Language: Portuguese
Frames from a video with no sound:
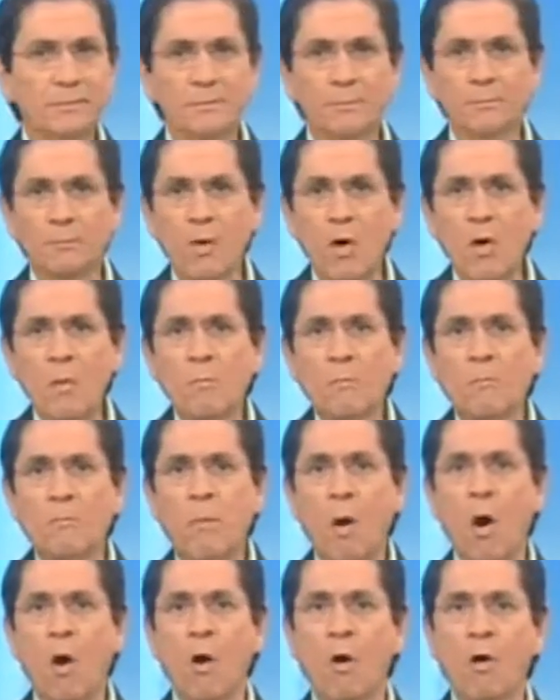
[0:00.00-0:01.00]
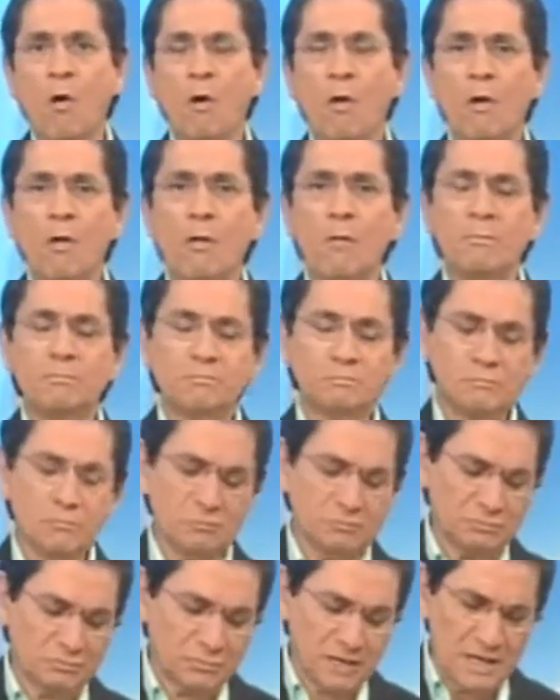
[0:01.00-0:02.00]
Bombou,
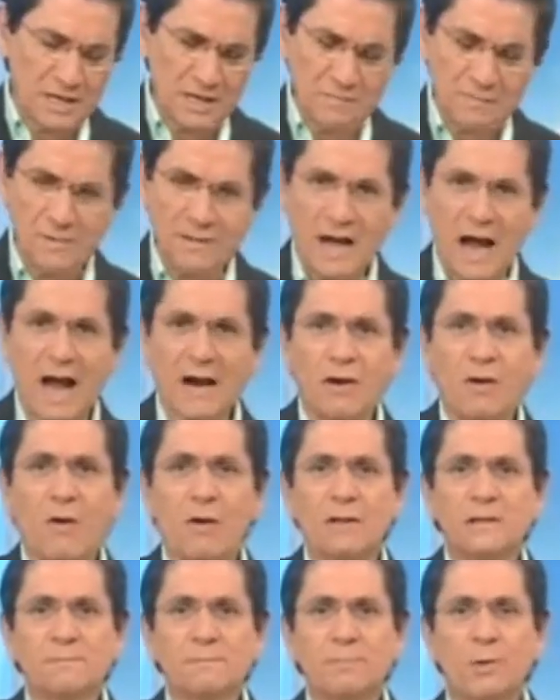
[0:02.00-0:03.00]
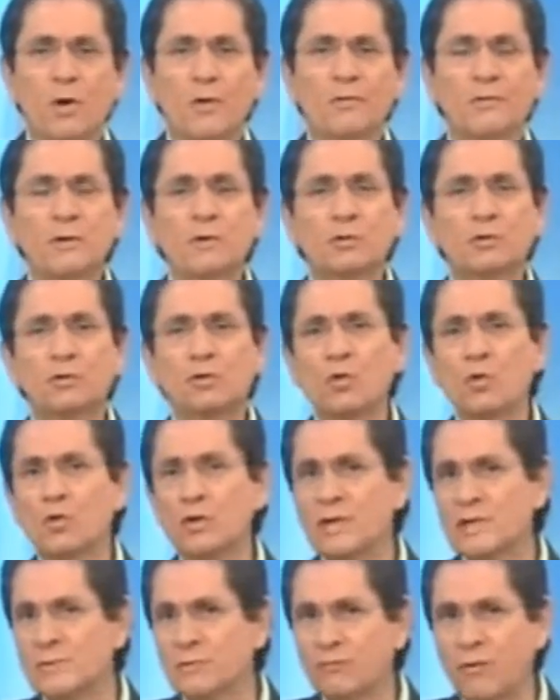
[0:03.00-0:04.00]
não tem que agora explodiu o
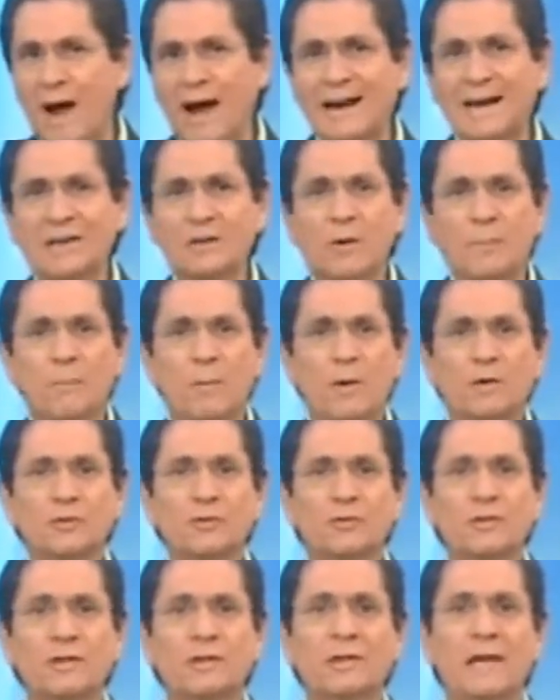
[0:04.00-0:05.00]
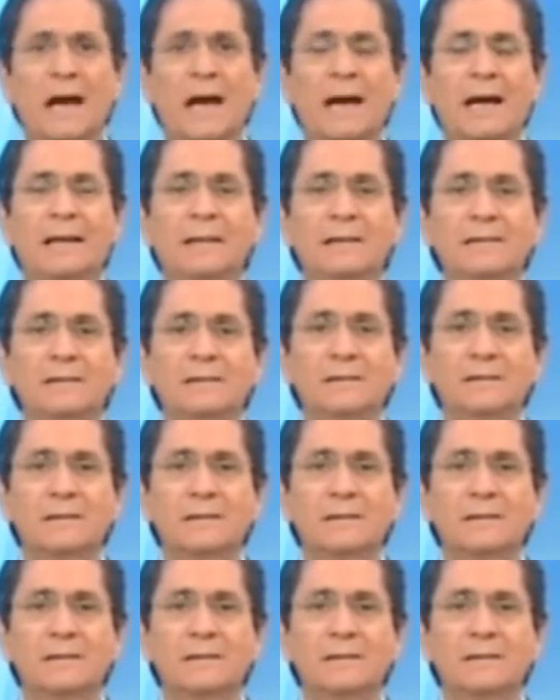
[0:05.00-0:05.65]
turismo, foi uma grande oportunidade.